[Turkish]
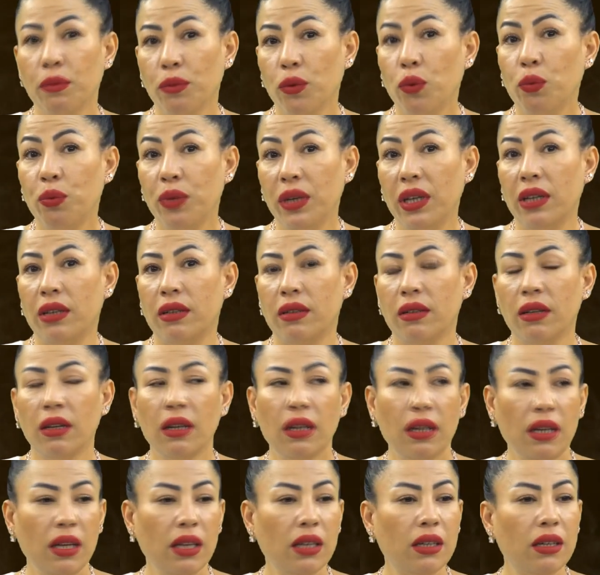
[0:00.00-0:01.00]
Bu bir.
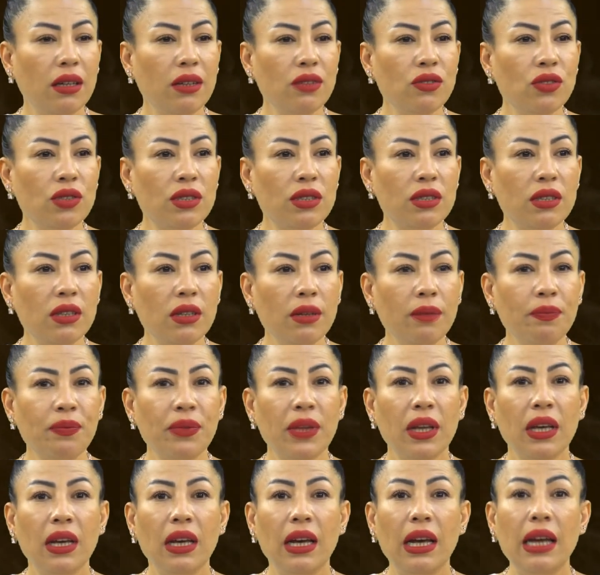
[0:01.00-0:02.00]
İkincisi
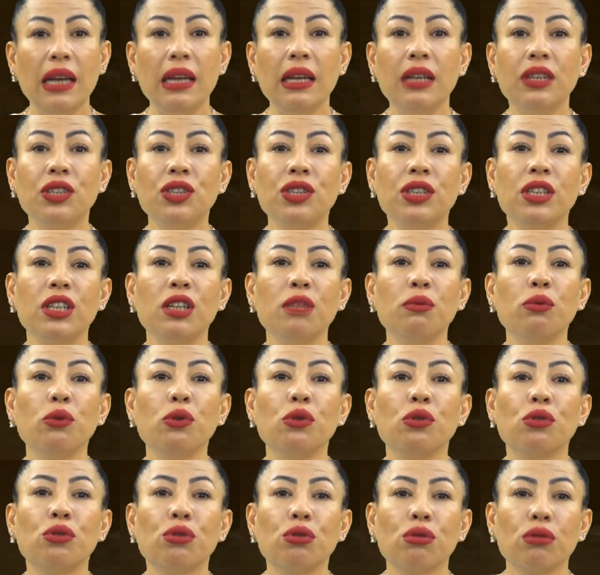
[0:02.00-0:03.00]
eleştiri
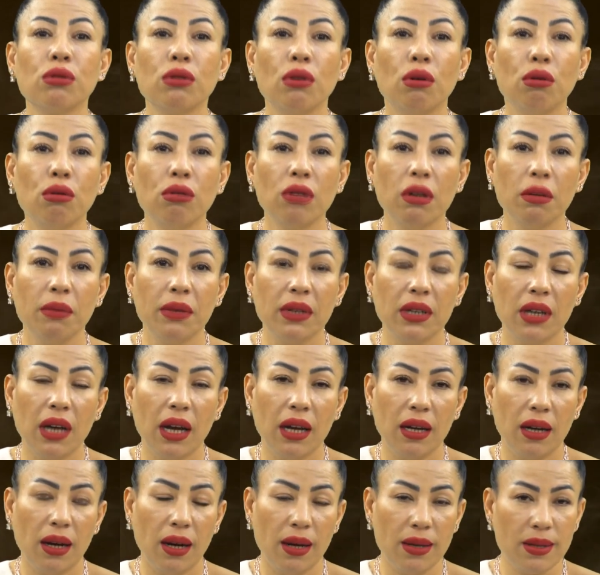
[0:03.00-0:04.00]
boyutunda olabilir
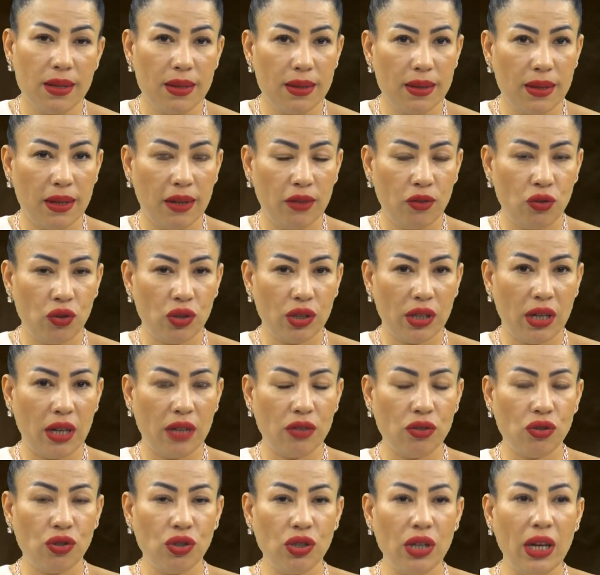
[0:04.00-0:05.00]
her ağzından
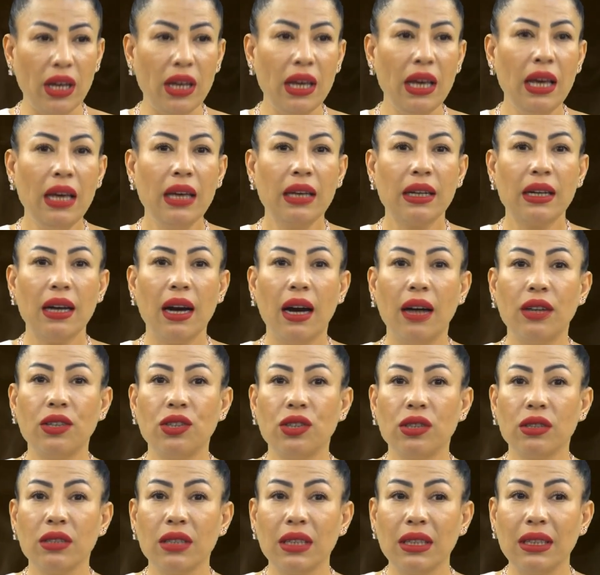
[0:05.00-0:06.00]
çıkan şey.
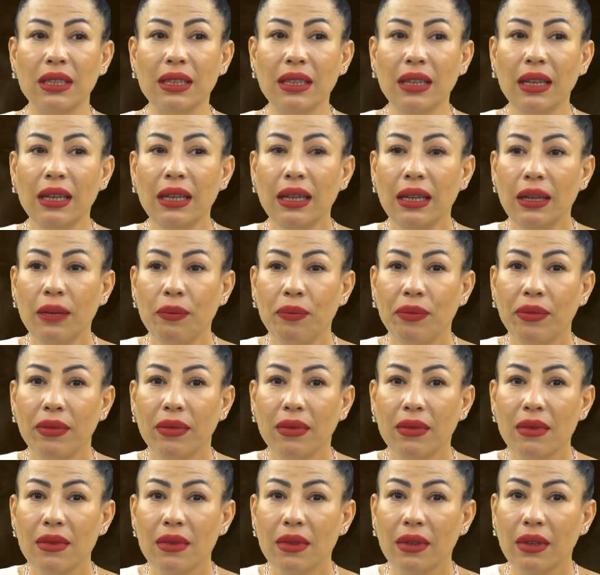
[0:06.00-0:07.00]
Karşındaki
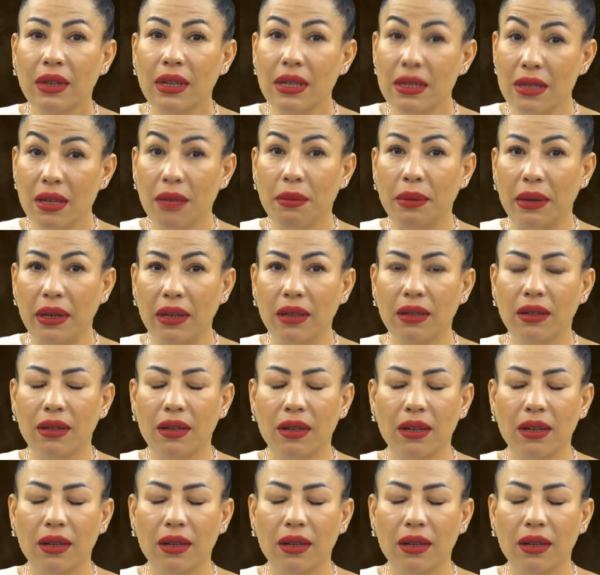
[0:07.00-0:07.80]
kızabilir,